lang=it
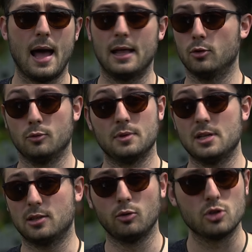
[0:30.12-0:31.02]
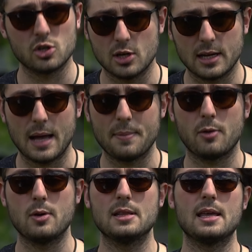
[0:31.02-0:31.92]
a non distruggerci le gambe
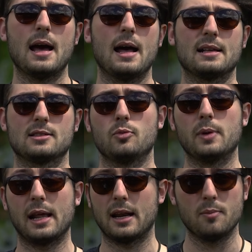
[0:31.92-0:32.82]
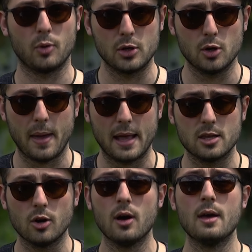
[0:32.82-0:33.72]
quindi a superarla un pochino
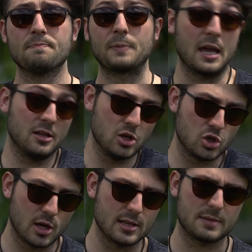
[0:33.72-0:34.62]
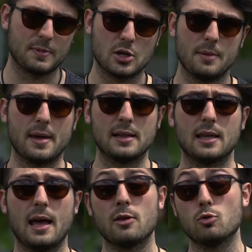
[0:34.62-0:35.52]
meglio e in discesa
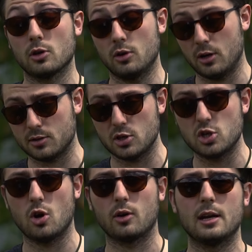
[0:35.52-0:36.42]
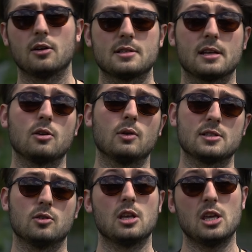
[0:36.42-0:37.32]
specialmente aiutano le nostre ginocchia e le nostre
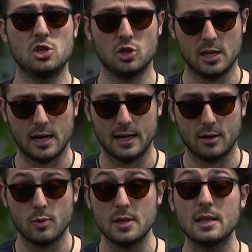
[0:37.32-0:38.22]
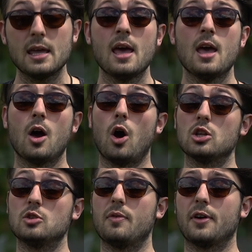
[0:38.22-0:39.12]
articolazioni in generale quindi
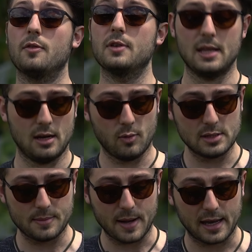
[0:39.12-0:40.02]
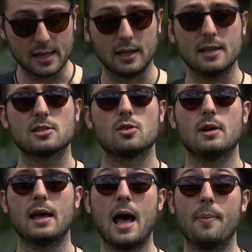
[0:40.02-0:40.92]
oggi vi farò vedere queste bacchette che sono
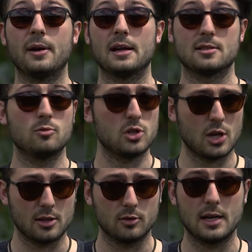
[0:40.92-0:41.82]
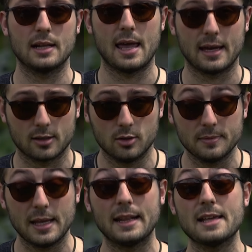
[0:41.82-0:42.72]
le Apernaz 200 della
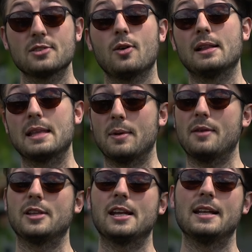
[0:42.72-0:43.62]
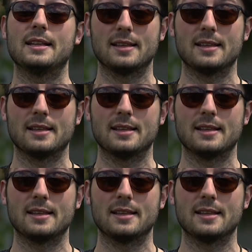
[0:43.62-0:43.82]
Decathlon e adesso andiamola a vedere nel